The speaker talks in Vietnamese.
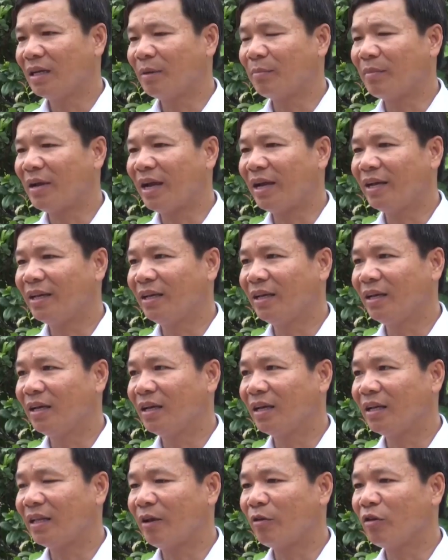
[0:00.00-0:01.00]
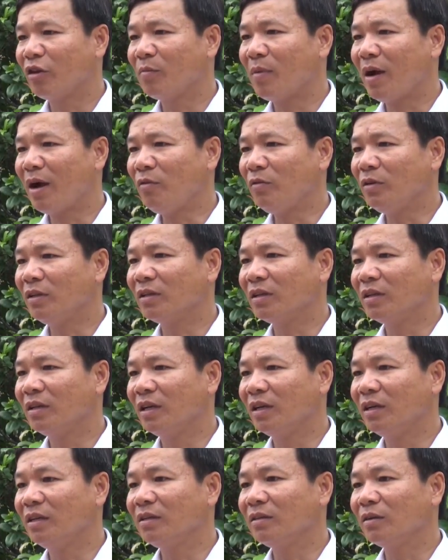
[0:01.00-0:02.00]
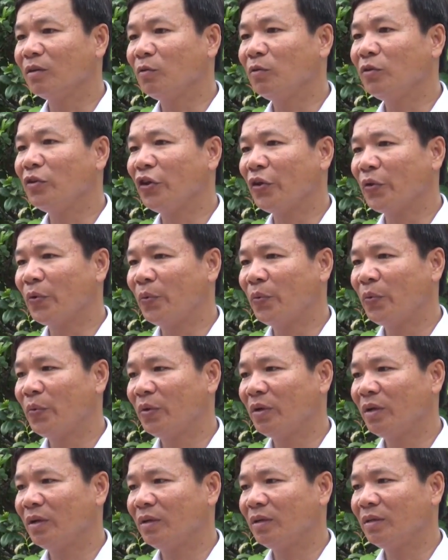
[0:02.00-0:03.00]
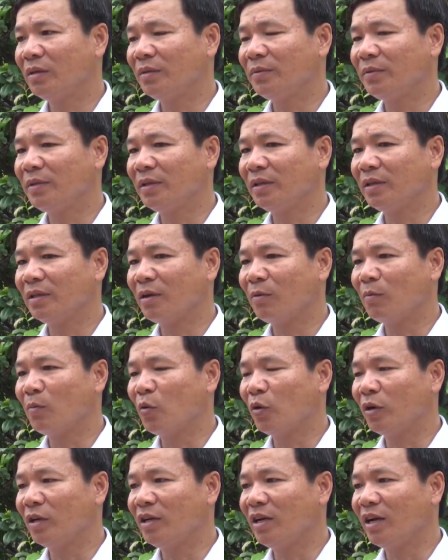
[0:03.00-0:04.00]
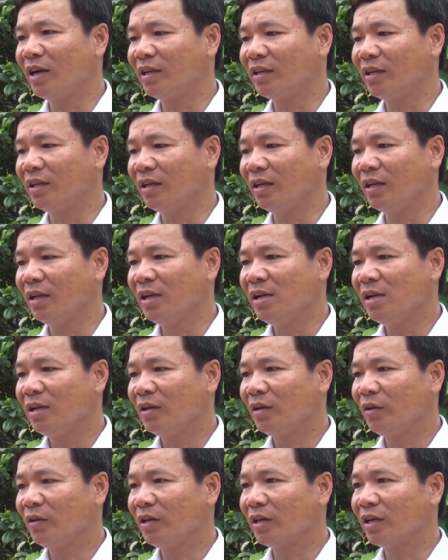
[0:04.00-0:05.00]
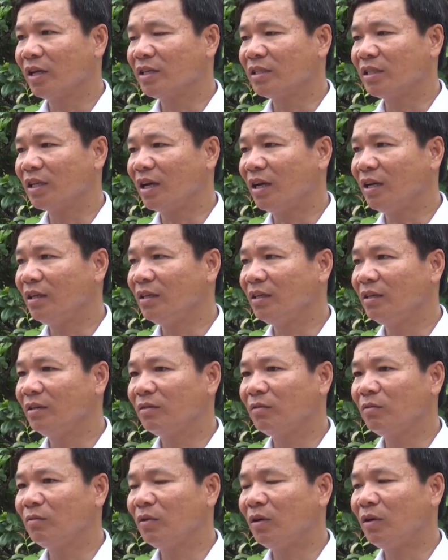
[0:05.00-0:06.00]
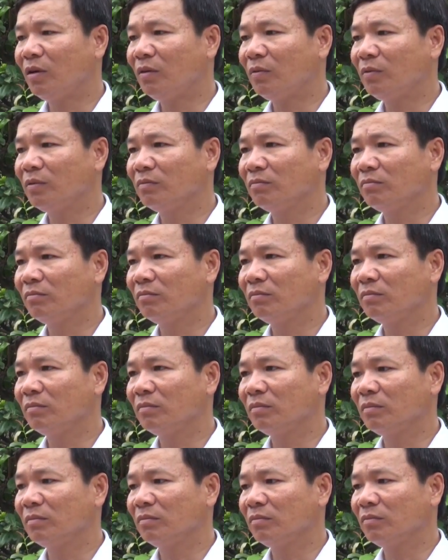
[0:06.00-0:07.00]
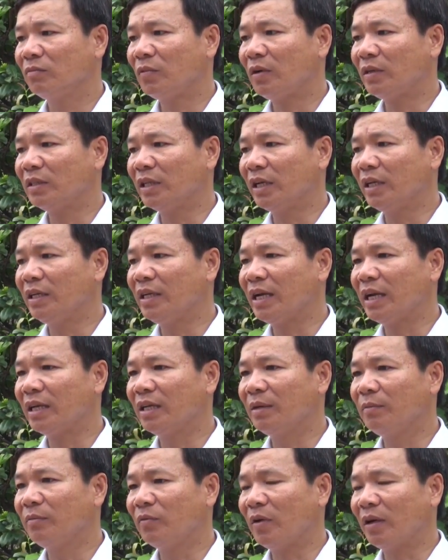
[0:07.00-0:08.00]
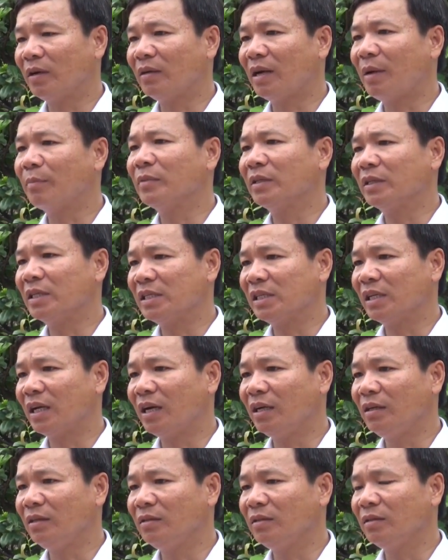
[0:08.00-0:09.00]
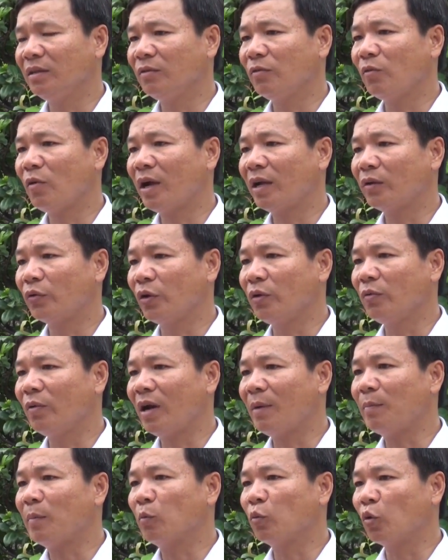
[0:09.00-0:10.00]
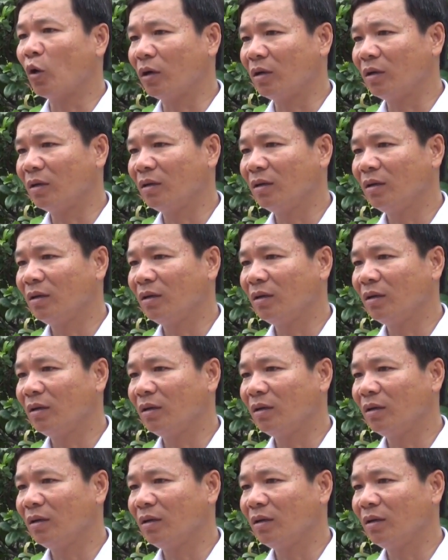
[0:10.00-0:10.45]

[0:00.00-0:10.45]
Năm nay thì à, theo dự báo thì tình hình nước lũ rất nhiều. À, đầu mùa đến giờ thì nói về cơ sở thì nó cũng có phát triển ra thêm khoảng 5 cơ sở. Nó qua chuyển qua ấp Long Thuận